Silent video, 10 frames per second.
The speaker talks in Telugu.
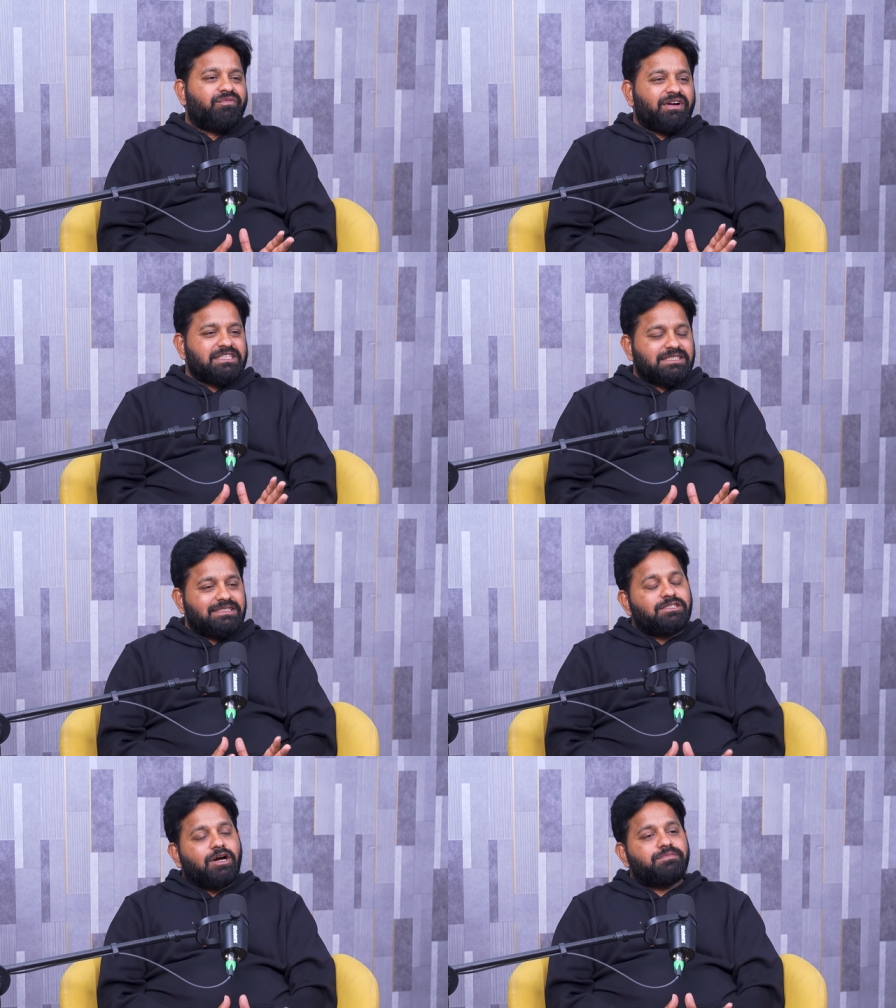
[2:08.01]
ఫస్ట్
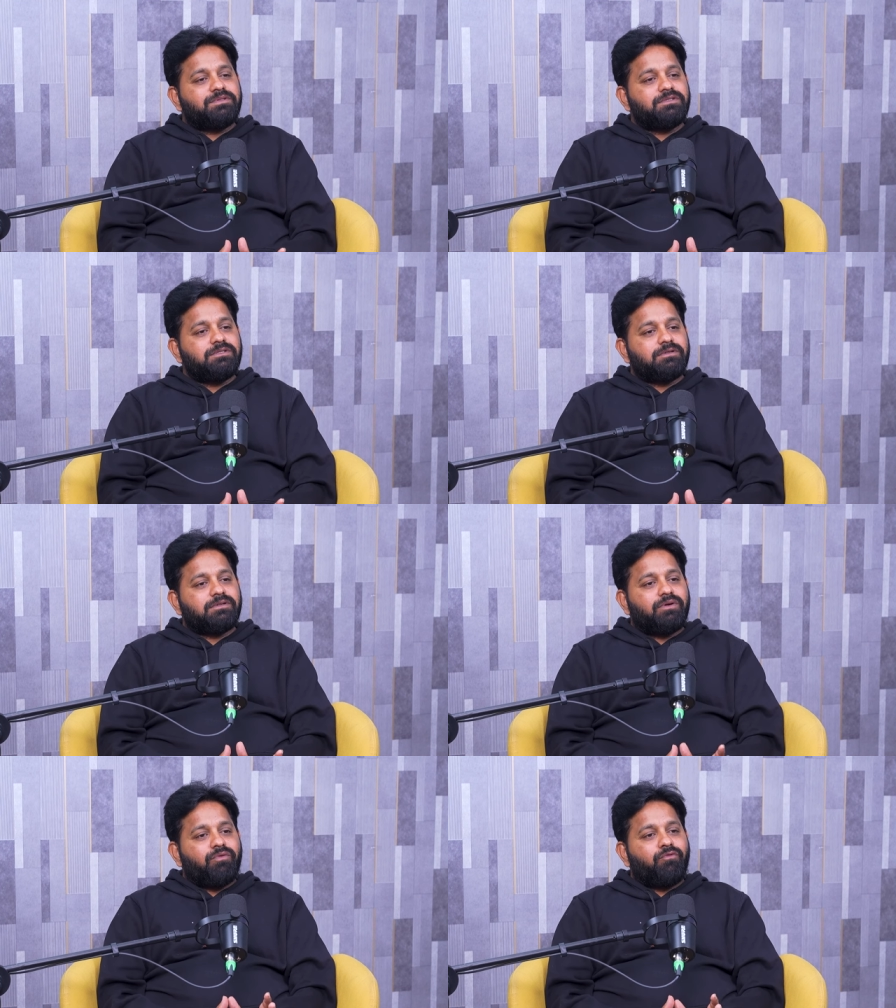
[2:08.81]
జాబ్స్
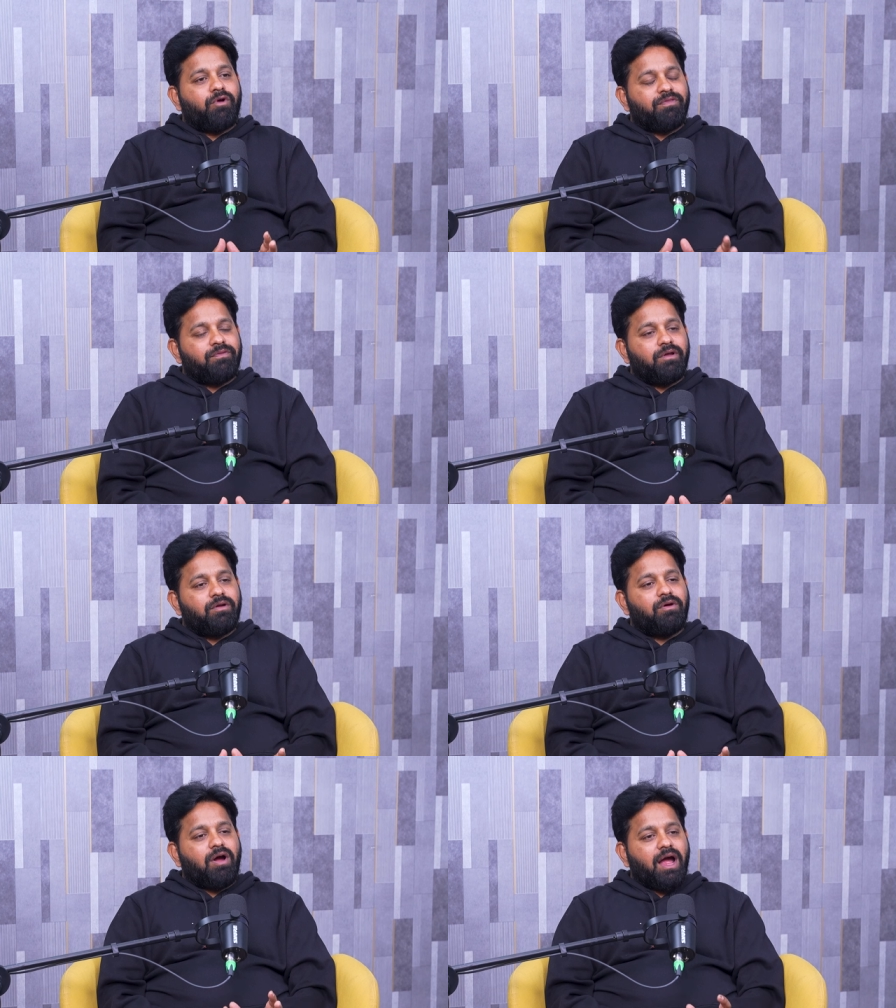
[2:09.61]

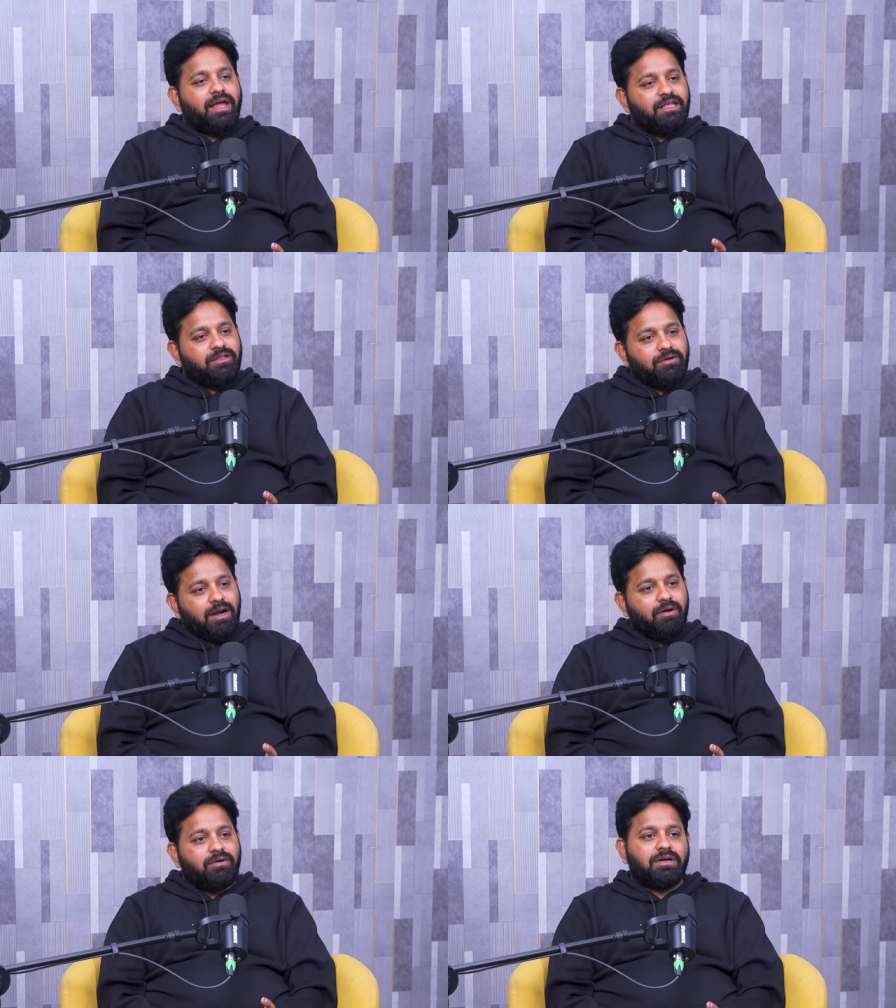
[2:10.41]
వందలో ఐదు
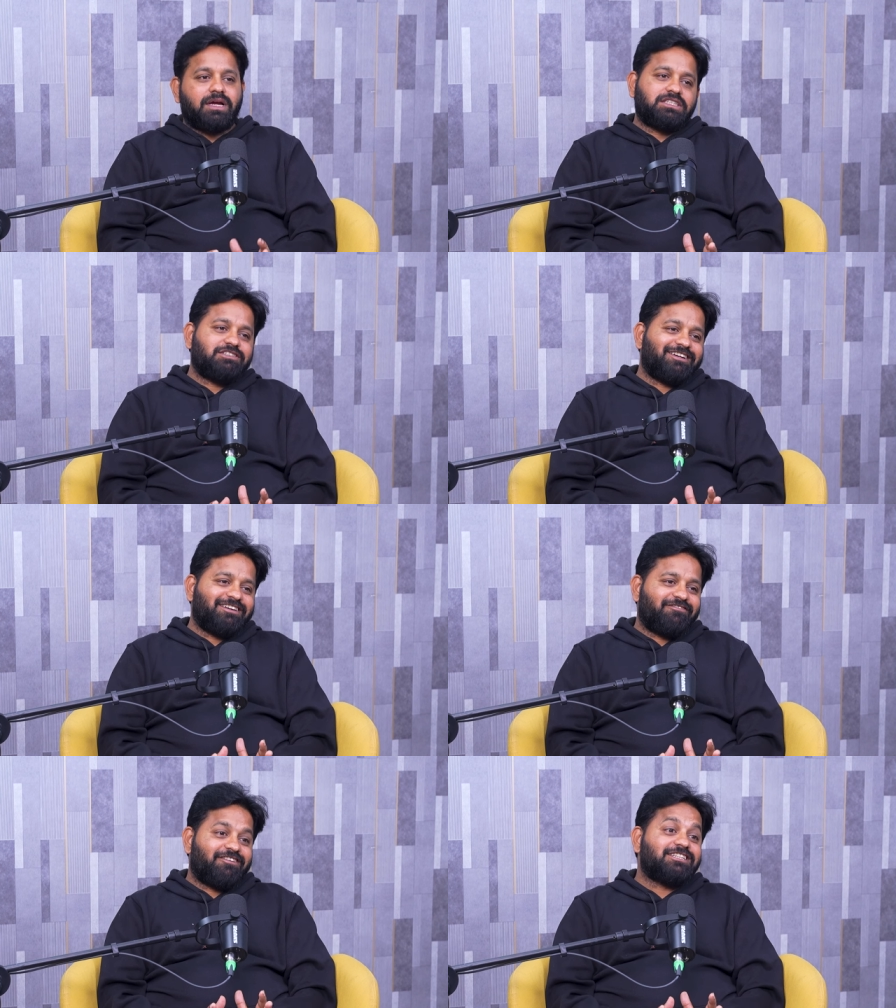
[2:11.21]
రావడం కష్టమే
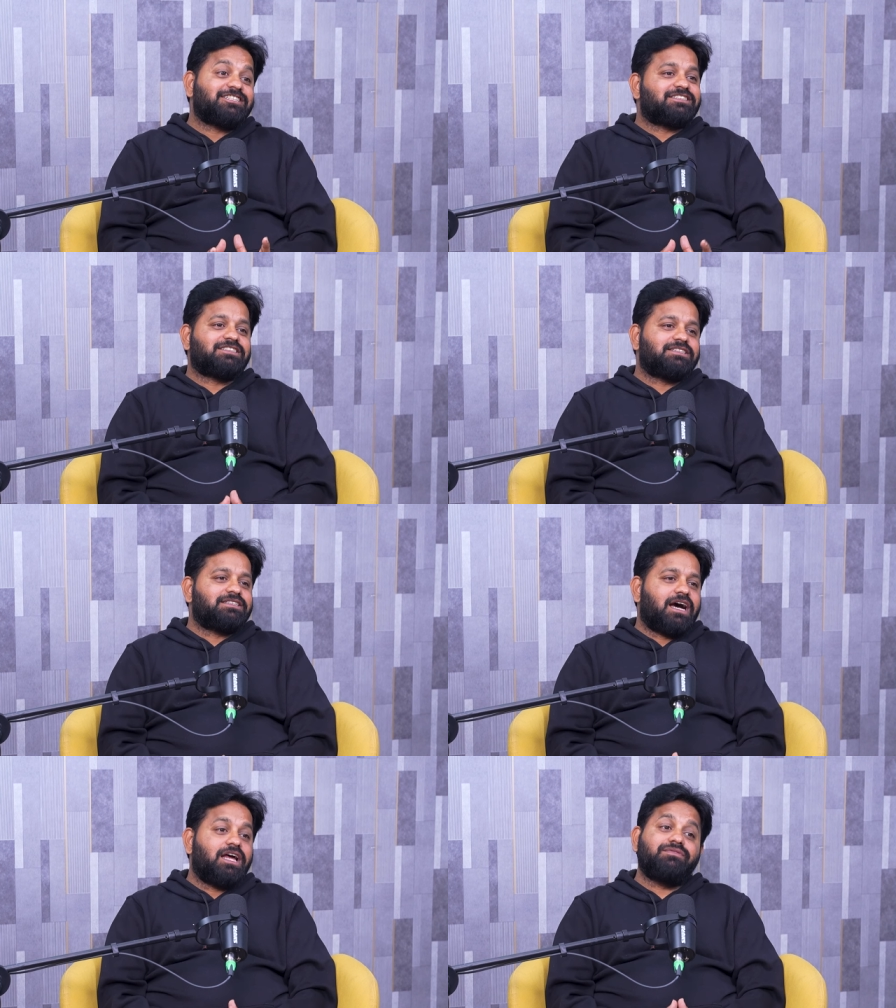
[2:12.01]
ఫ్రెషర్స్కి
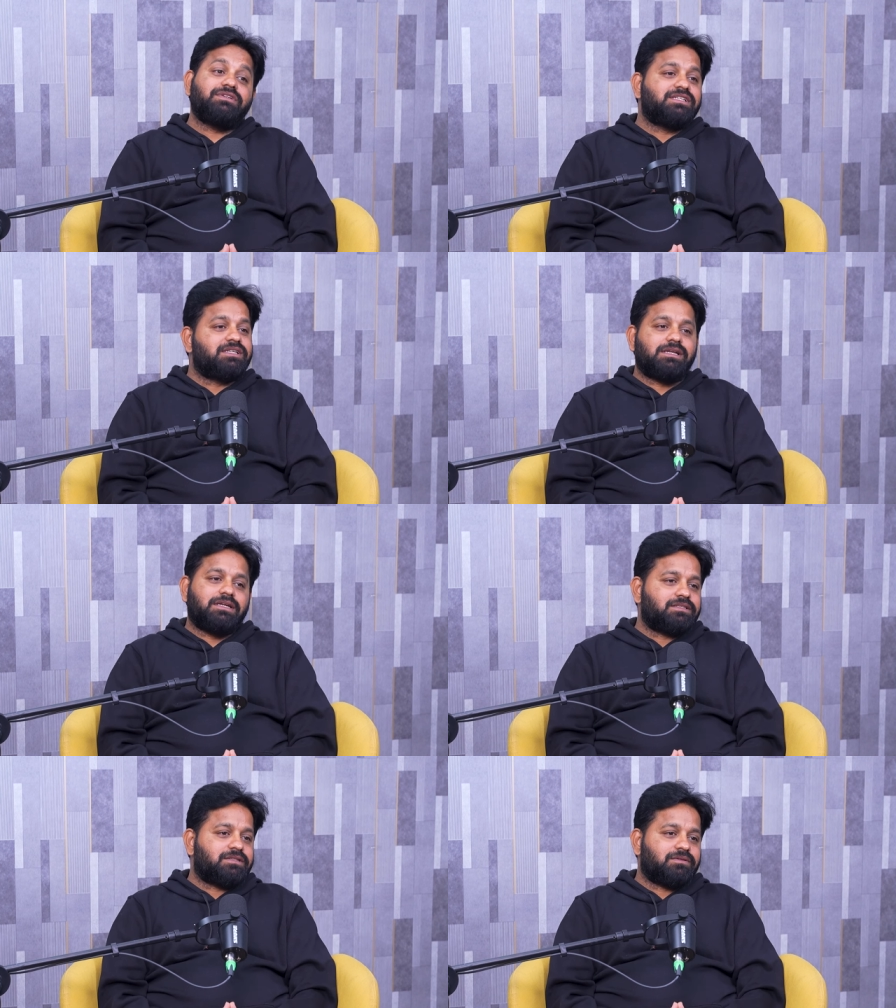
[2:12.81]
ఆర్టిఫిషియల్
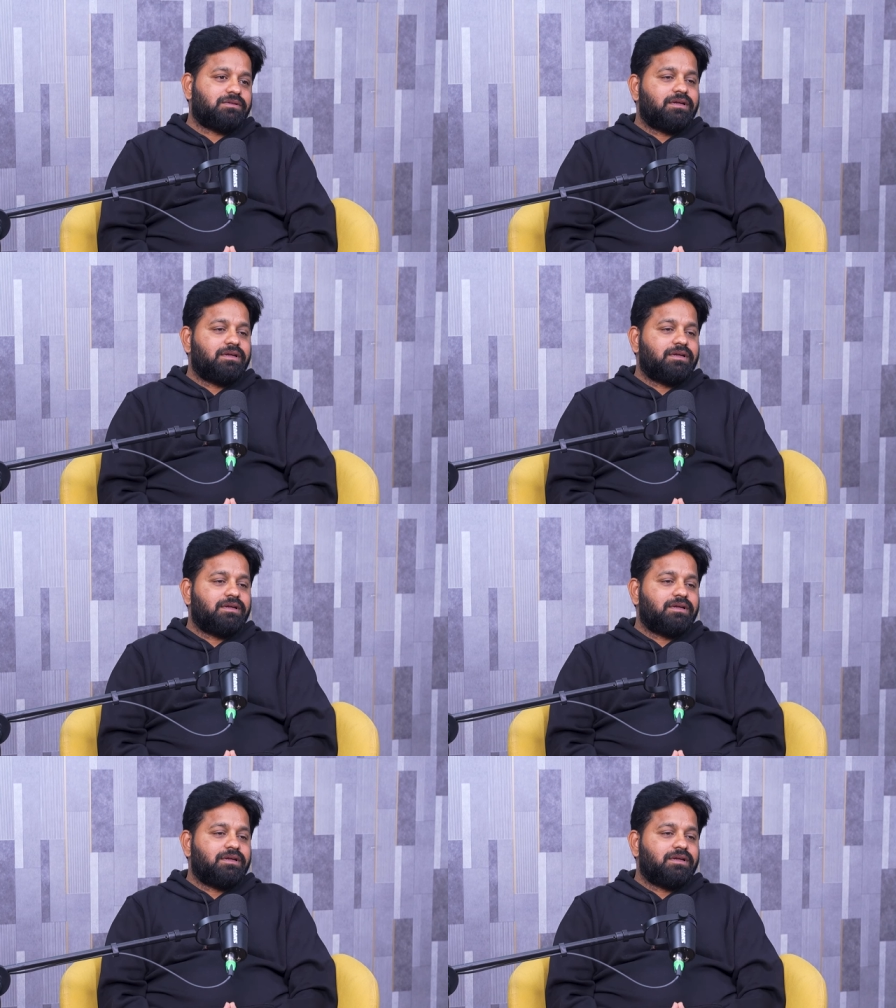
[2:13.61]
ఇంటెలిజెన్స్లో